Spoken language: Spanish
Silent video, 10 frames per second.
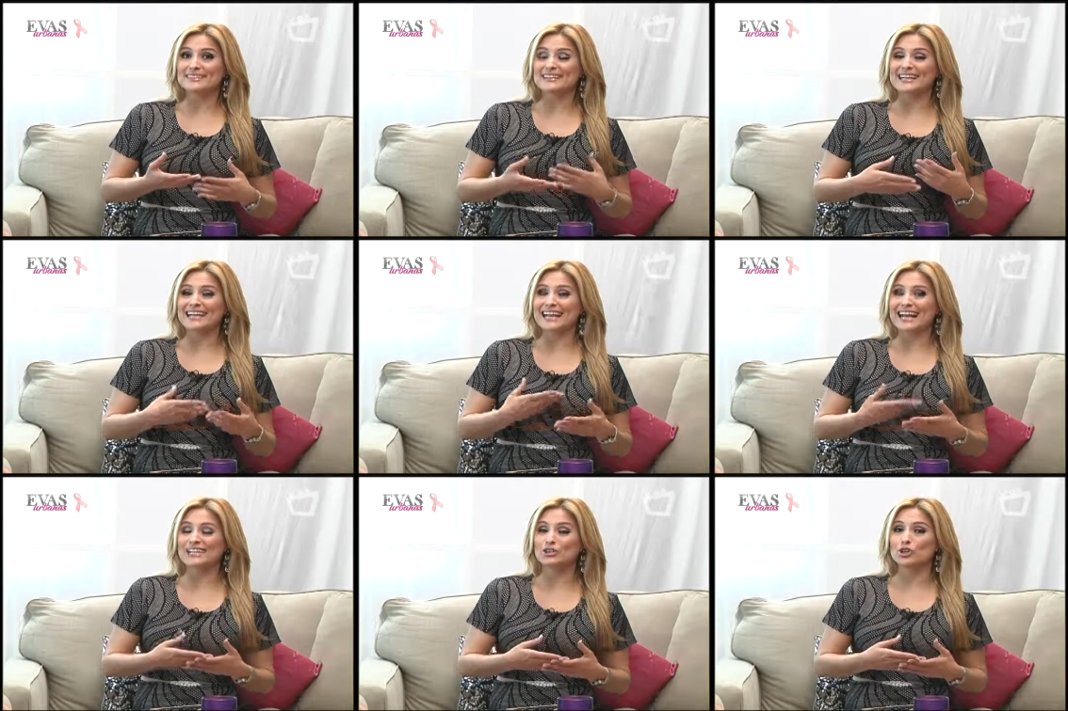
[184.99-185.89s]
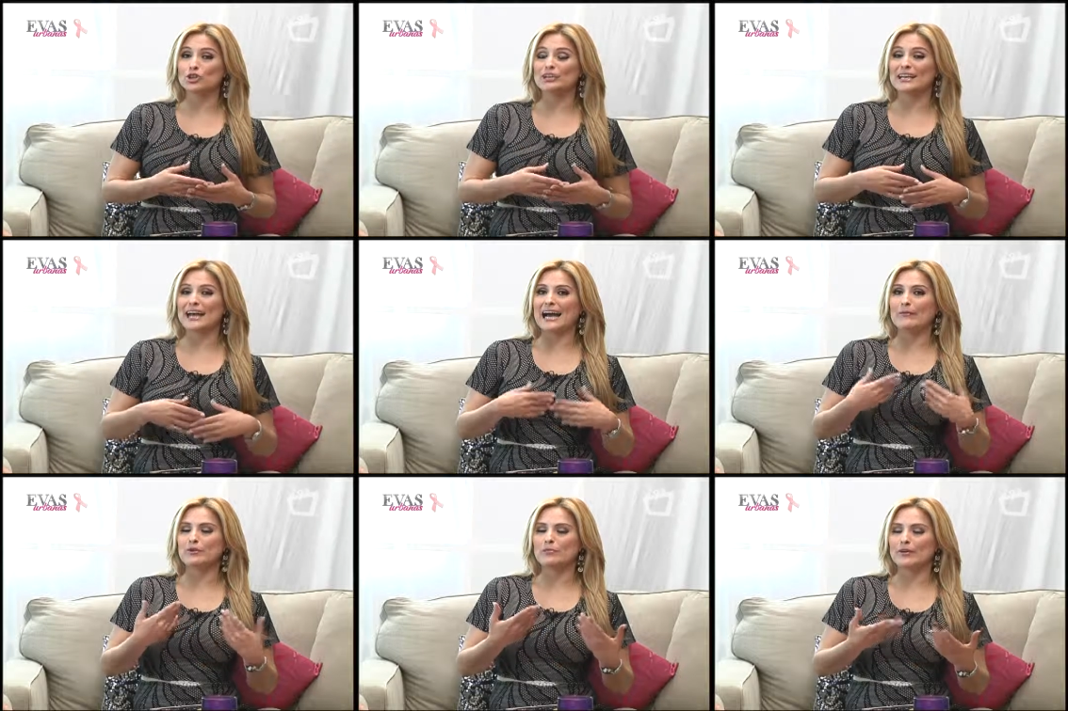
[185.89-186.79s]
se están quejando de la
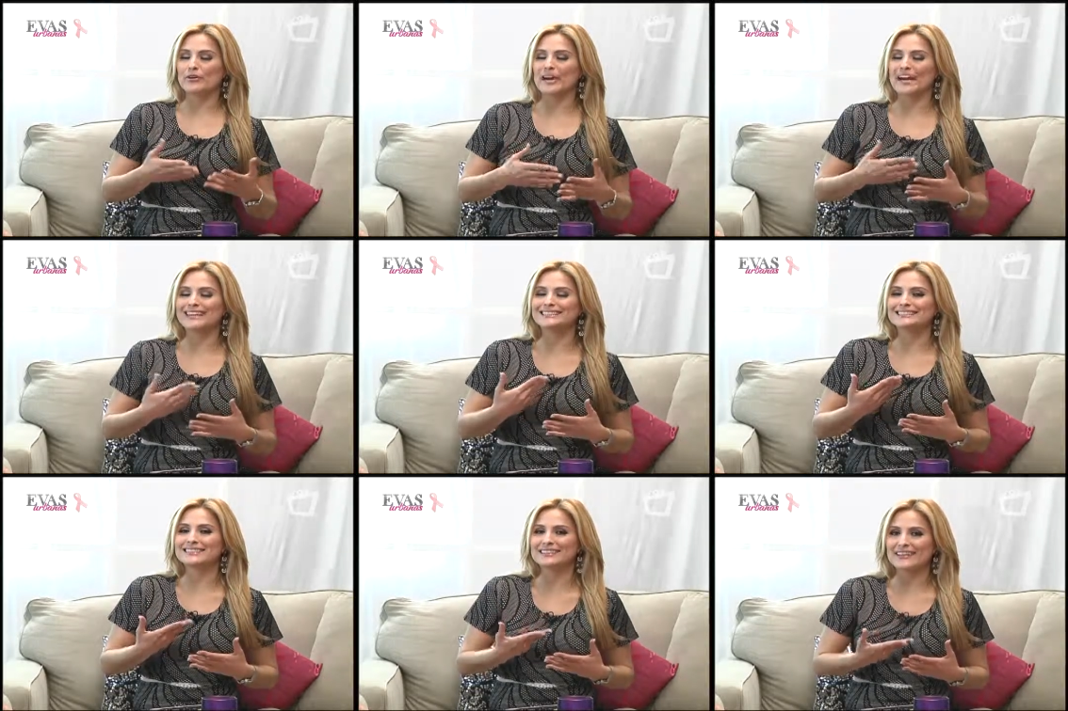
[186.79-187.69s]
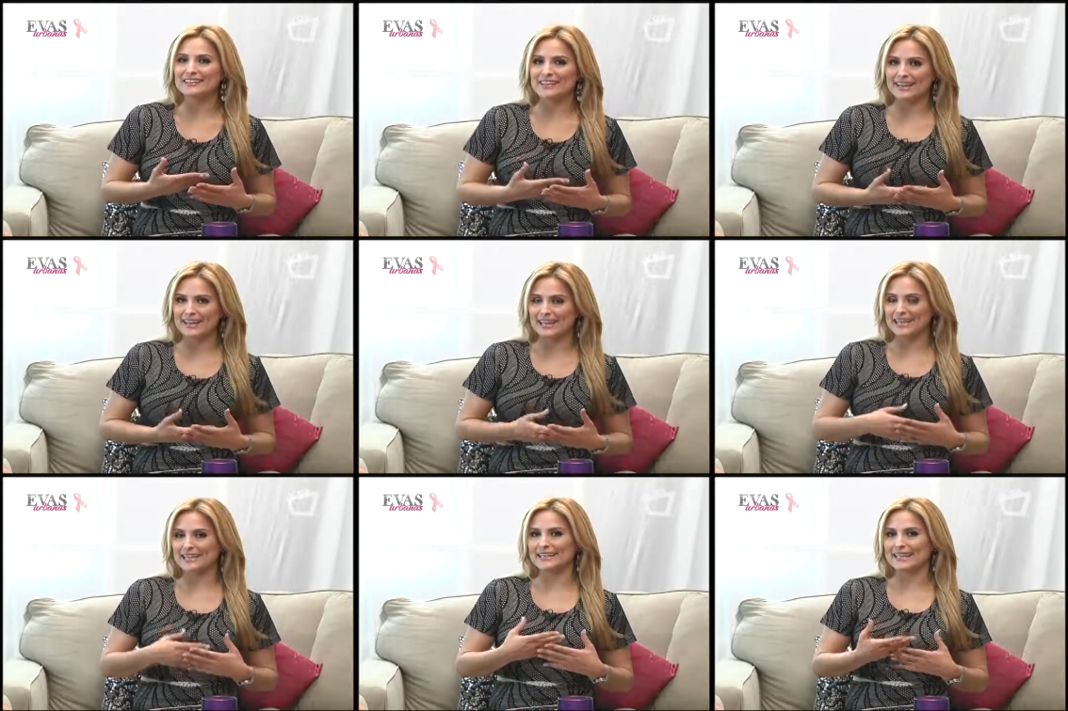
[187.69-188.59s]
abrumadora cantidad de tareas
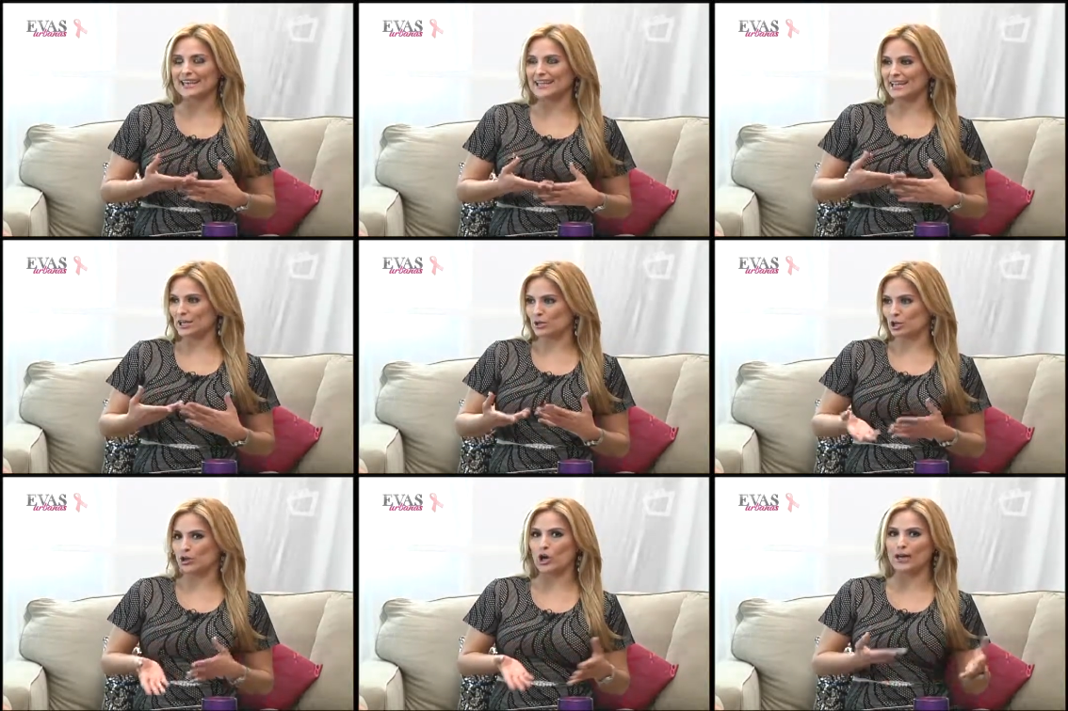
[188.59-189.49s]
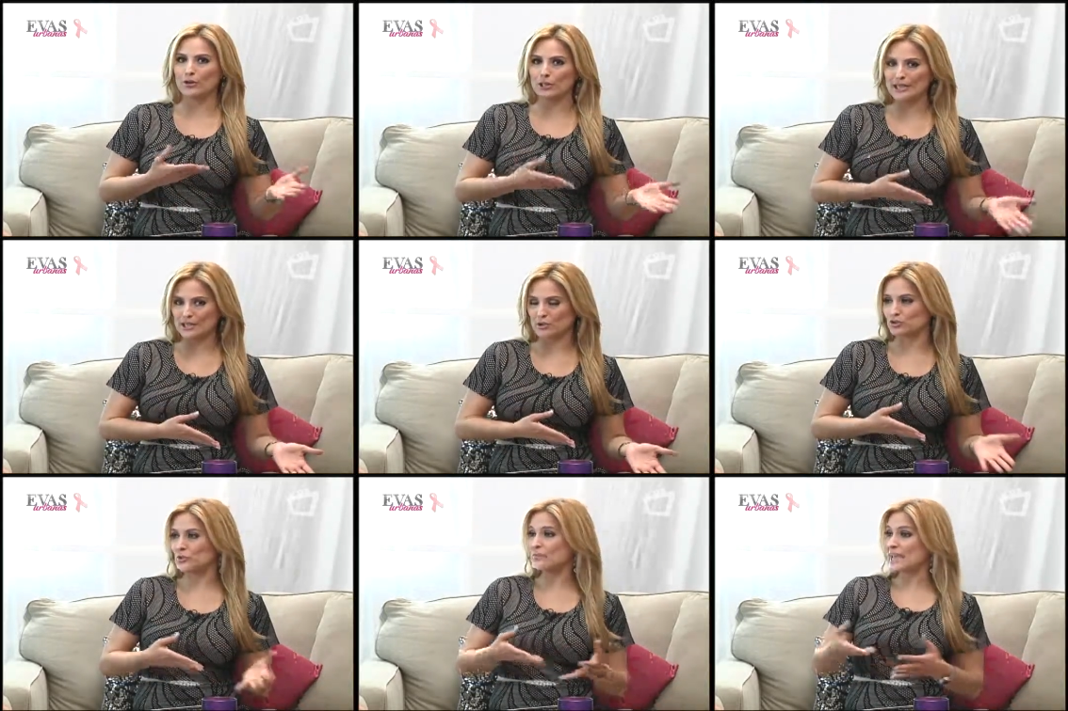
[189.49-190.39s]
que les dejan en el colegio a los
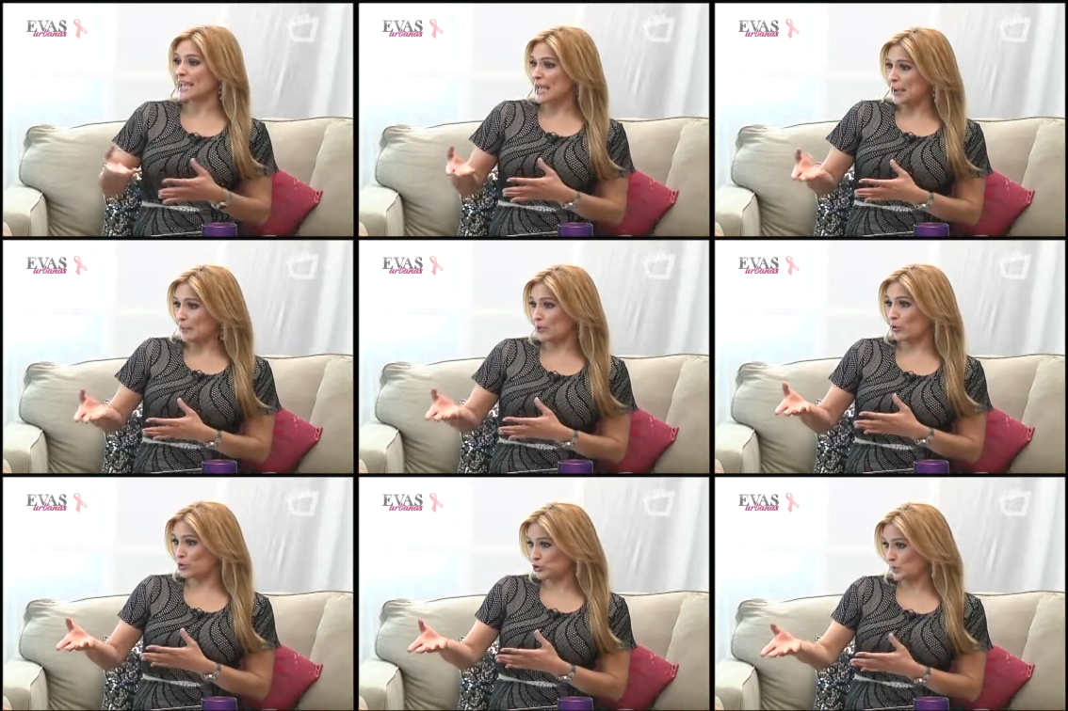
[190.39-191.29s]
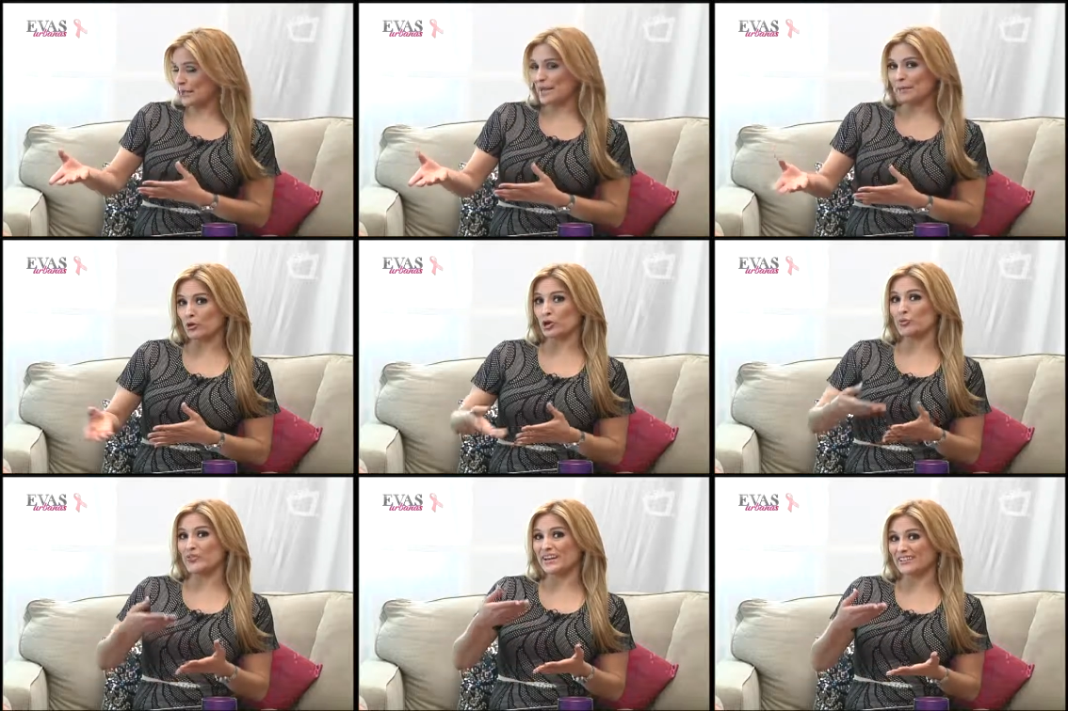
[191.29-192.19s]
niños. Pero usted, por ejemplo,
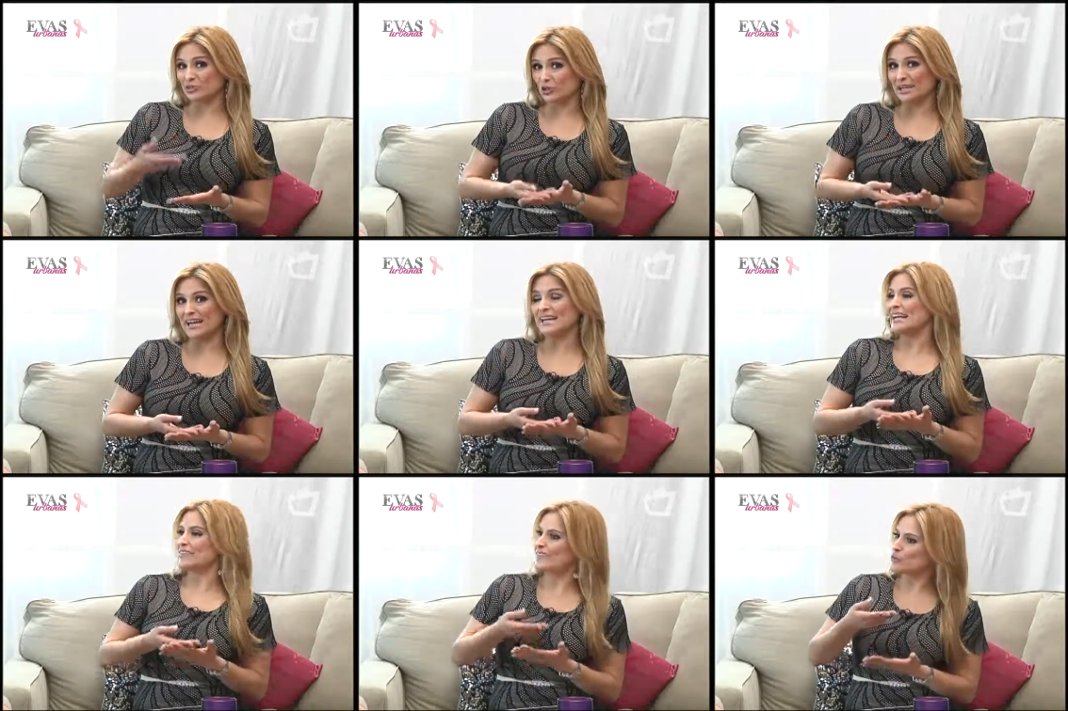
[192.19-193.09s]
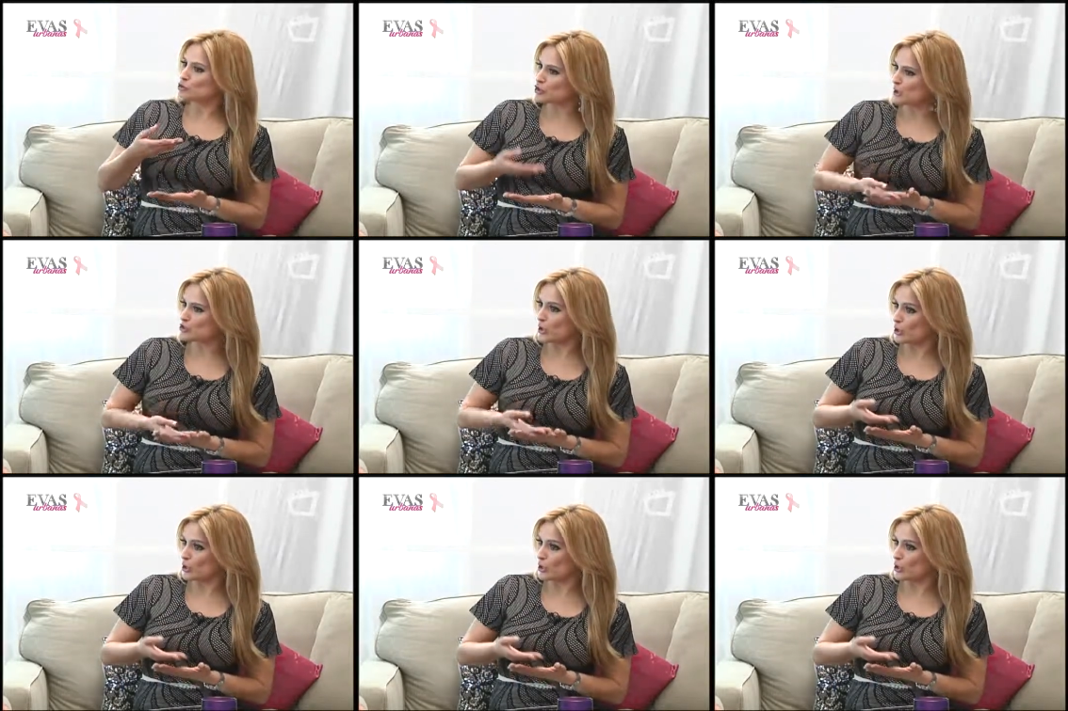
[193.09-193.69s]
como directora, de un centro